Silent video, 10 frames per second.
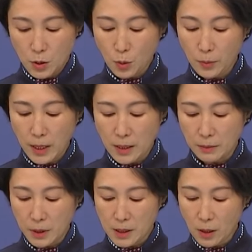中美
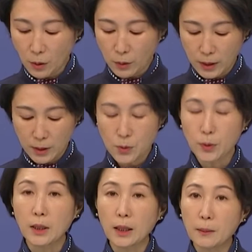人民交流合
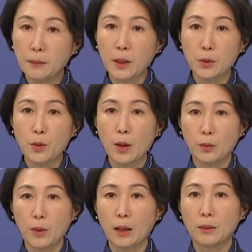作的根本愿
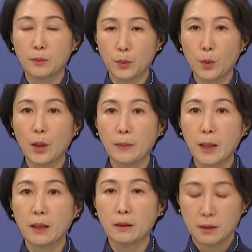望。不会
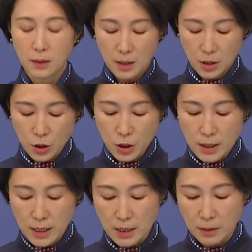变，
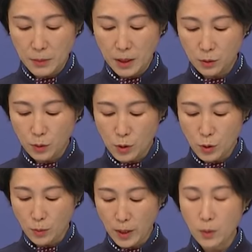世界人民对
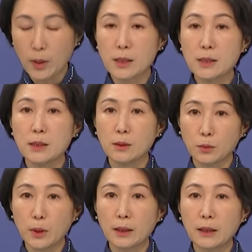中美关
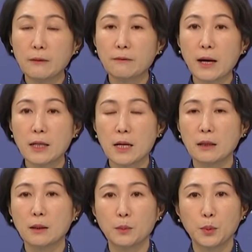系稳定发
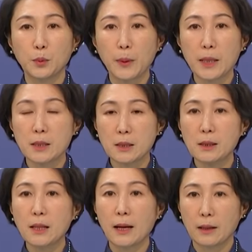展的普遍
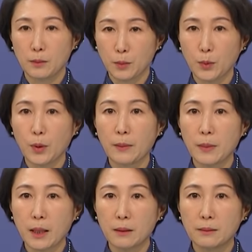期待不会
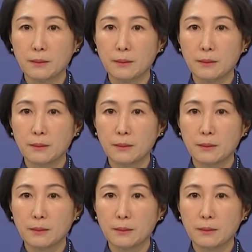变。